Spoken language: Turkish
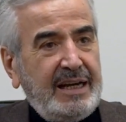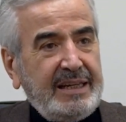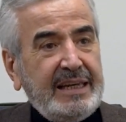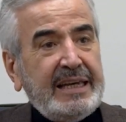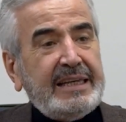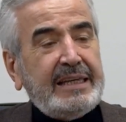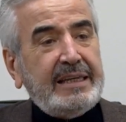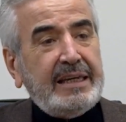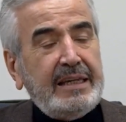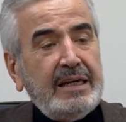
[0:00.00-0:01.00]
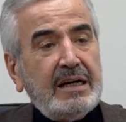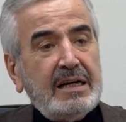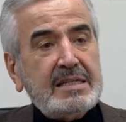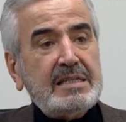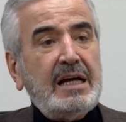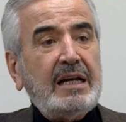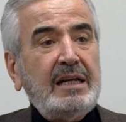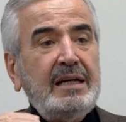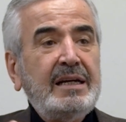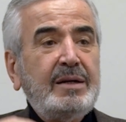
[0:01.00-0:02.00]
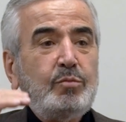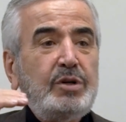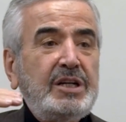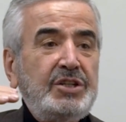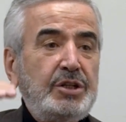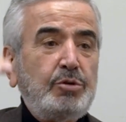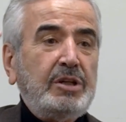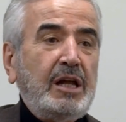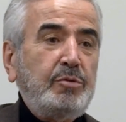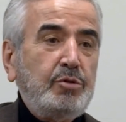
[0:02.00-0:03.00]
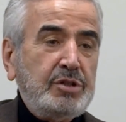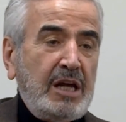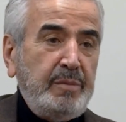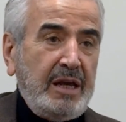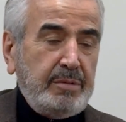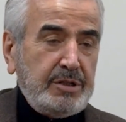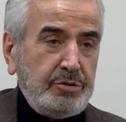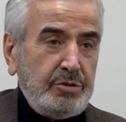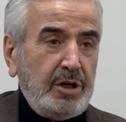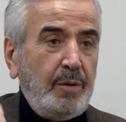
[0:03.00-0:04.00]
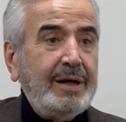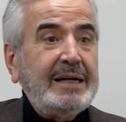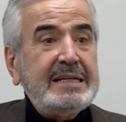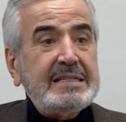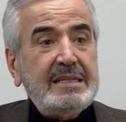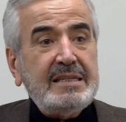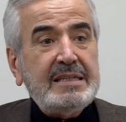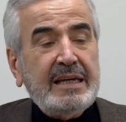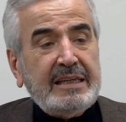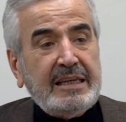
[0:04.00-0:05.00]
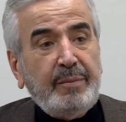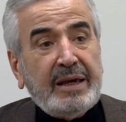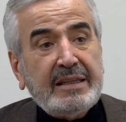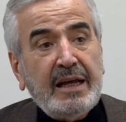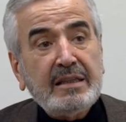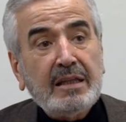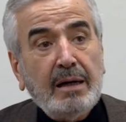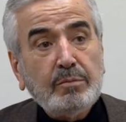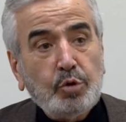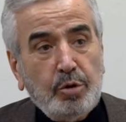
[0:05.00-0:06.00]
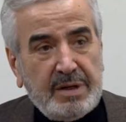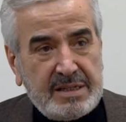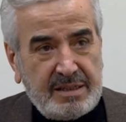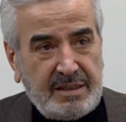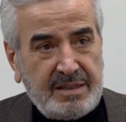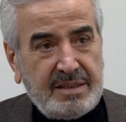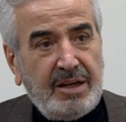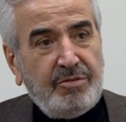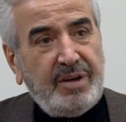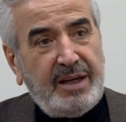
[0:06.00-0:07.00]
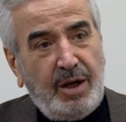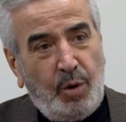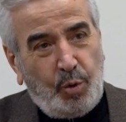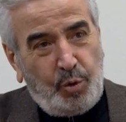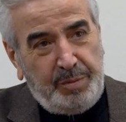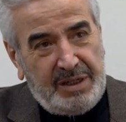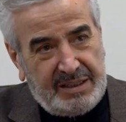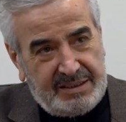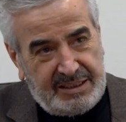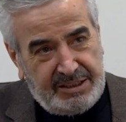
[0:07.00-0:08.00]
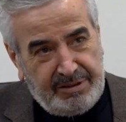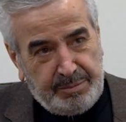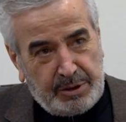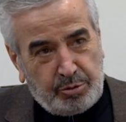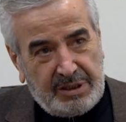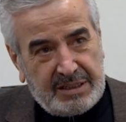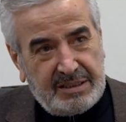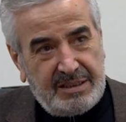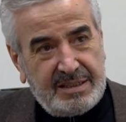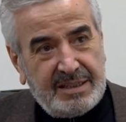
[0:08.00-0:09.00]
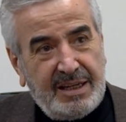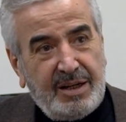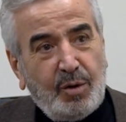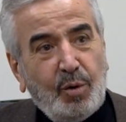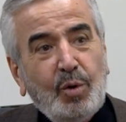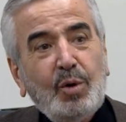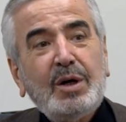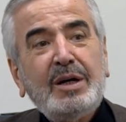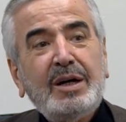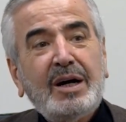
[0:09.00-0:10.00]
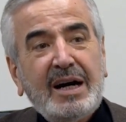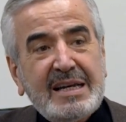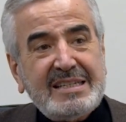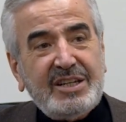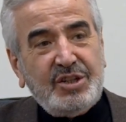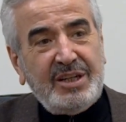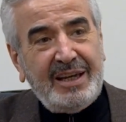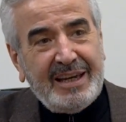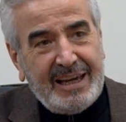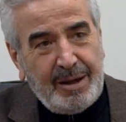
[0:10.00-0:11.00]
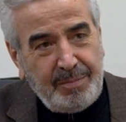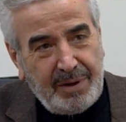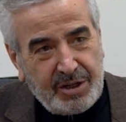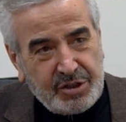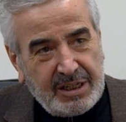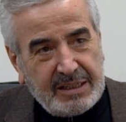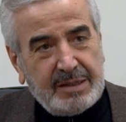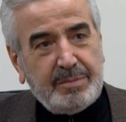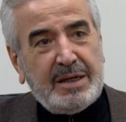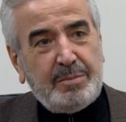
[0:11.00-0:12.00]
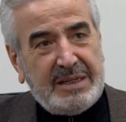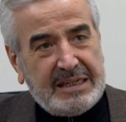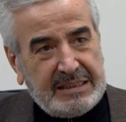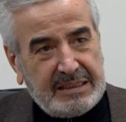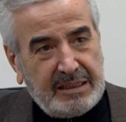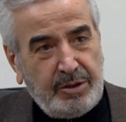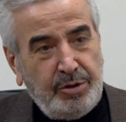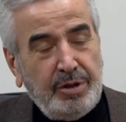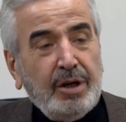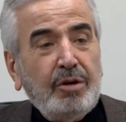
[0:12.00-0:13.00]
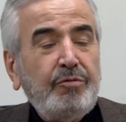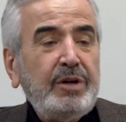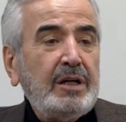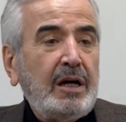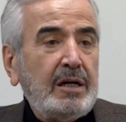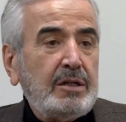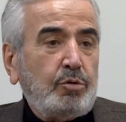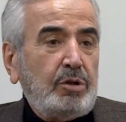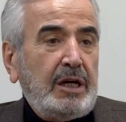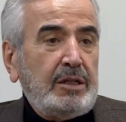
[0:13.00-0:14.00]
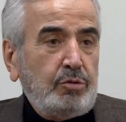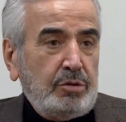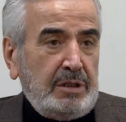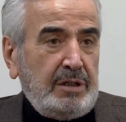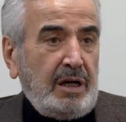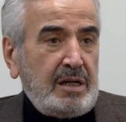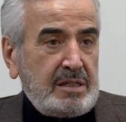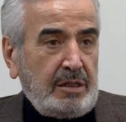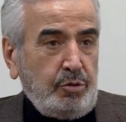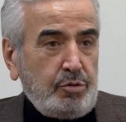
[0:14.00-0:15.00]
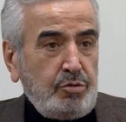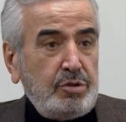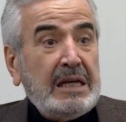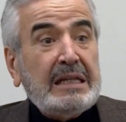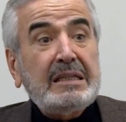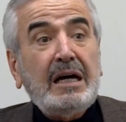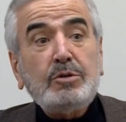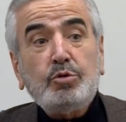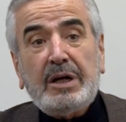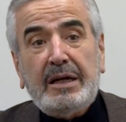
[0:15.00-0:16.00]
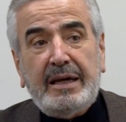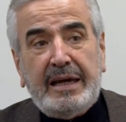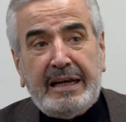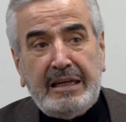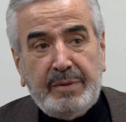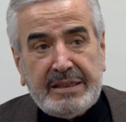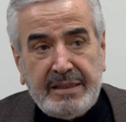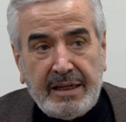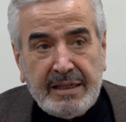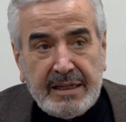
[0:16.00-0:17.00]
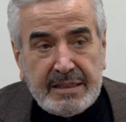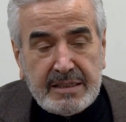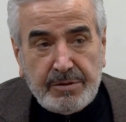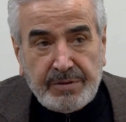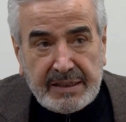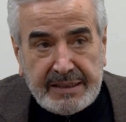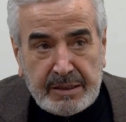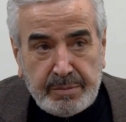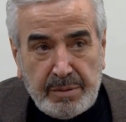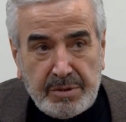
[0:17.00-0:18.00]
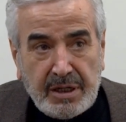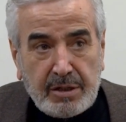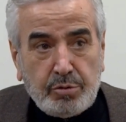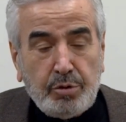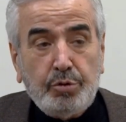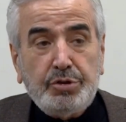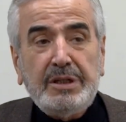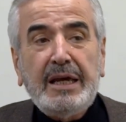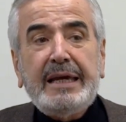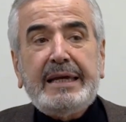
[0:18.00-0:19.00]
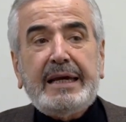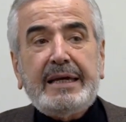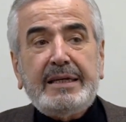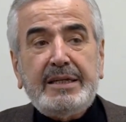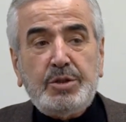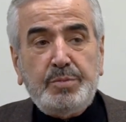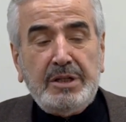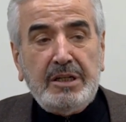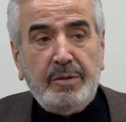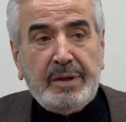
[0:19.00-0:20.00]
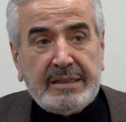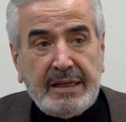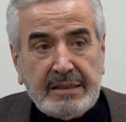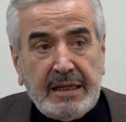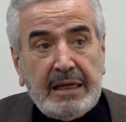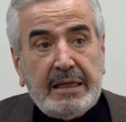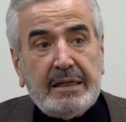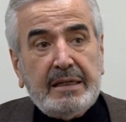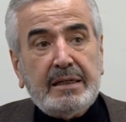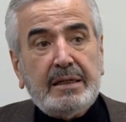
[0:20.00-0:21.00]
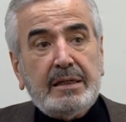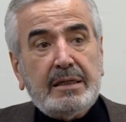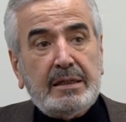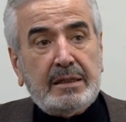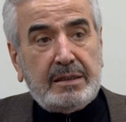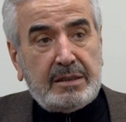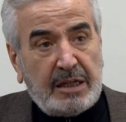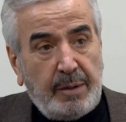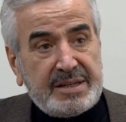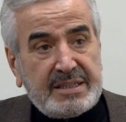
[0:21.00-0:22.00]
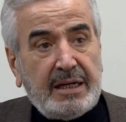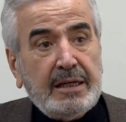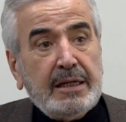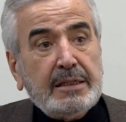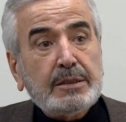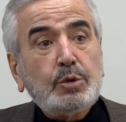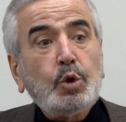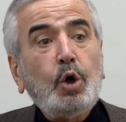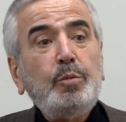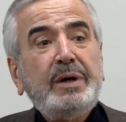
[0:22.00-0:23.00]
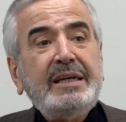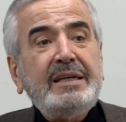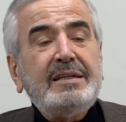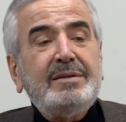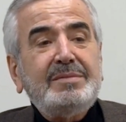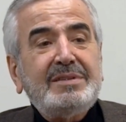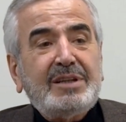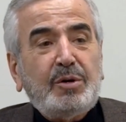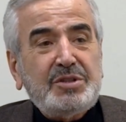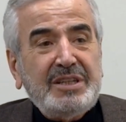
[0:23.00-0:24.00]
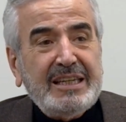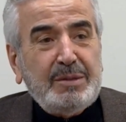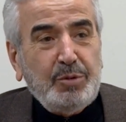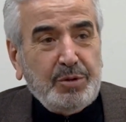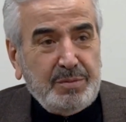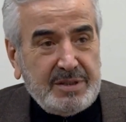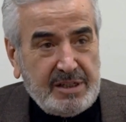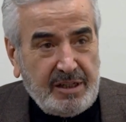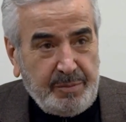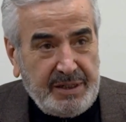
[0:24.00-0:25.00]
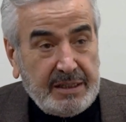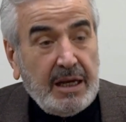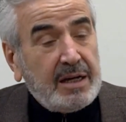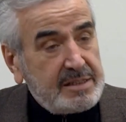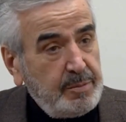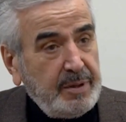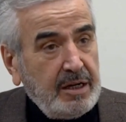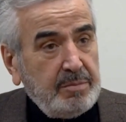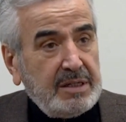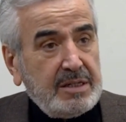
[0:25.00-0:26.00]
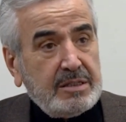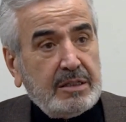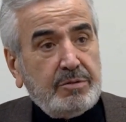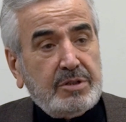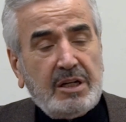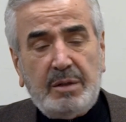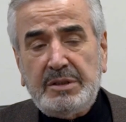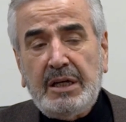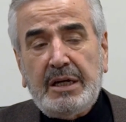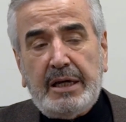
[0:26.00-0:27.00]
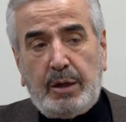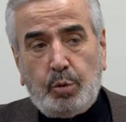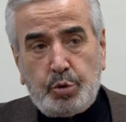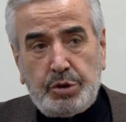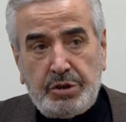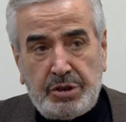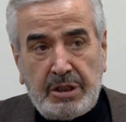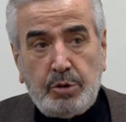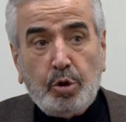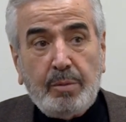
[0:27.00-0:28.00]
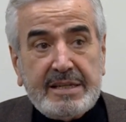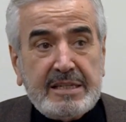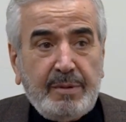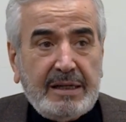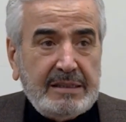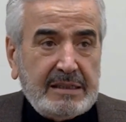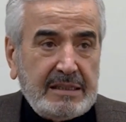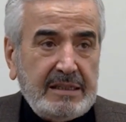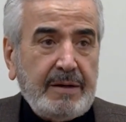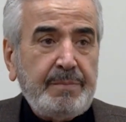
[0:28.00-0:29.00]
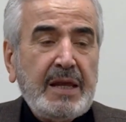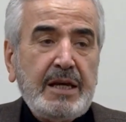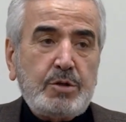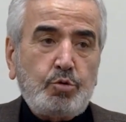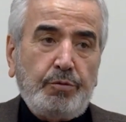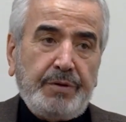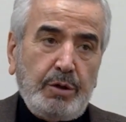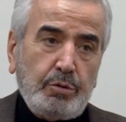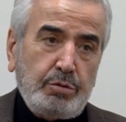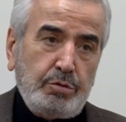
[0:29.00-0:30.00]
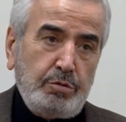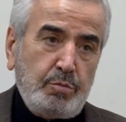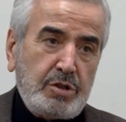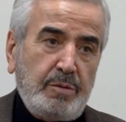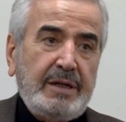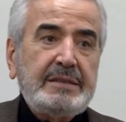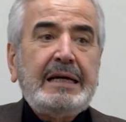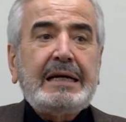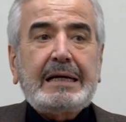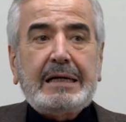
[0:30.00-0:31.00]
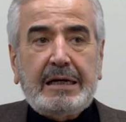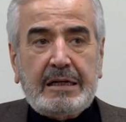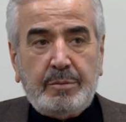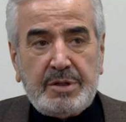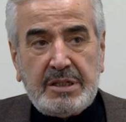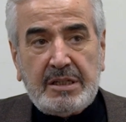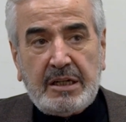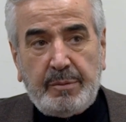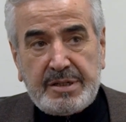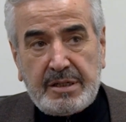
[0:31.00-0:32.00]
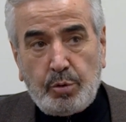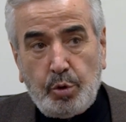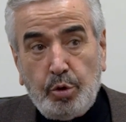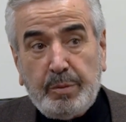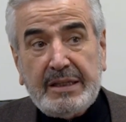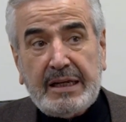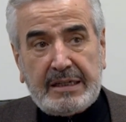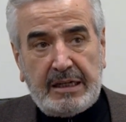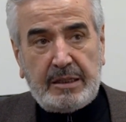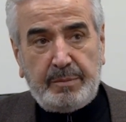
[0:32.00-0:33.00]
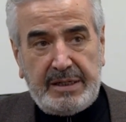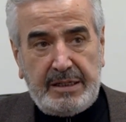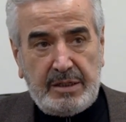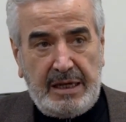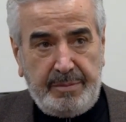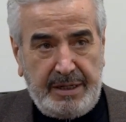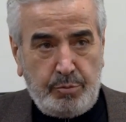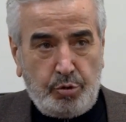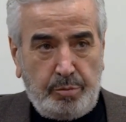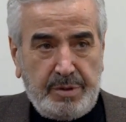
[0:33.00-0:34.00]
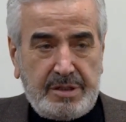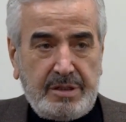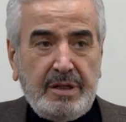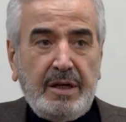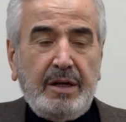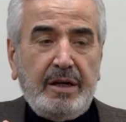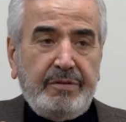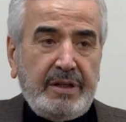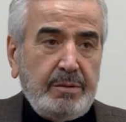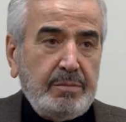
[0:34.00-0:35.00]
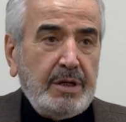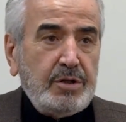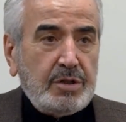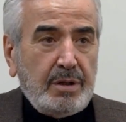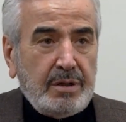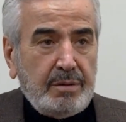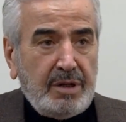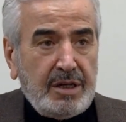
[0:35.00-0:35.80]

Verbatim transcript: Yani yeni hazlarla bu eşik yüklen, yükselmeye başlıyor. Ama siz yemekten tam doymazsanız ve onu bir kıvamda tutarsanız o e, haz eşiği hep aşağıda bir yerde kalıyor ve daha kolay e, haz alıyorsunuz. Daha çok her nimetten istifade etme imkanınız oluyor. Onun için e, hiçbir nimetten e, tıka basa doymayı tavsiye etmiyor İslamiyet. Hazreti Peygamber Aleyhisselatü Vesselam'ın yani orucun dışındaki normal zamanlarda da sofraya oturduğumuz zaman karnımızı tıka basa doyurmadan kalkmayı emretmiş olması, efendim işte